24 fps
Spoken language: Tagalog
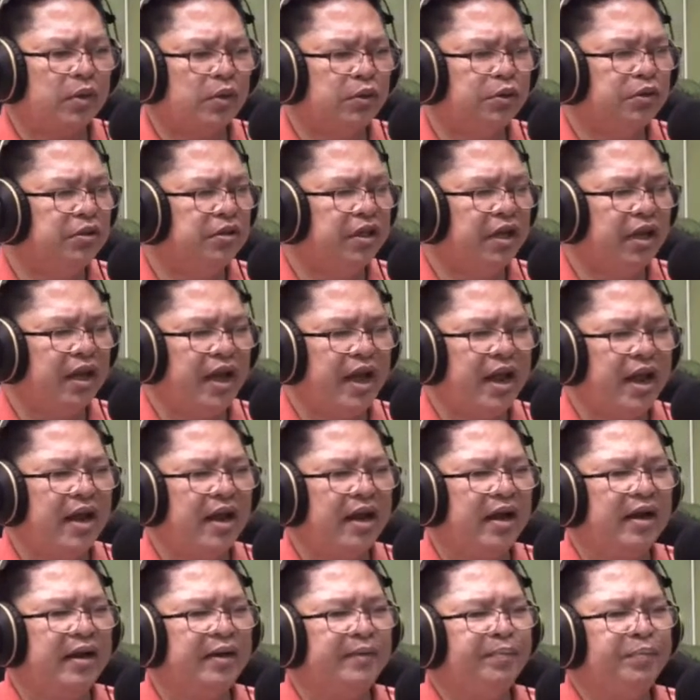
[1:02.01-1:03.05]
on the
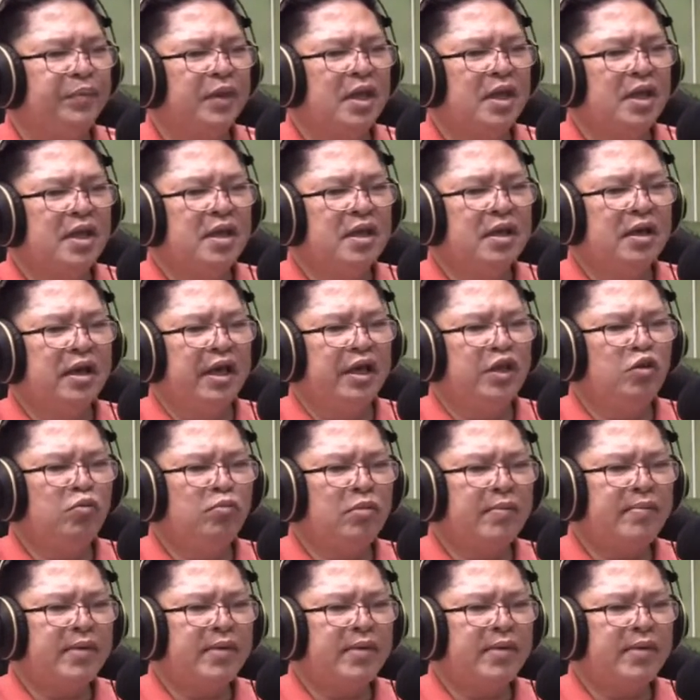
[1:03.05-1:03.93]
Air. Nga inyong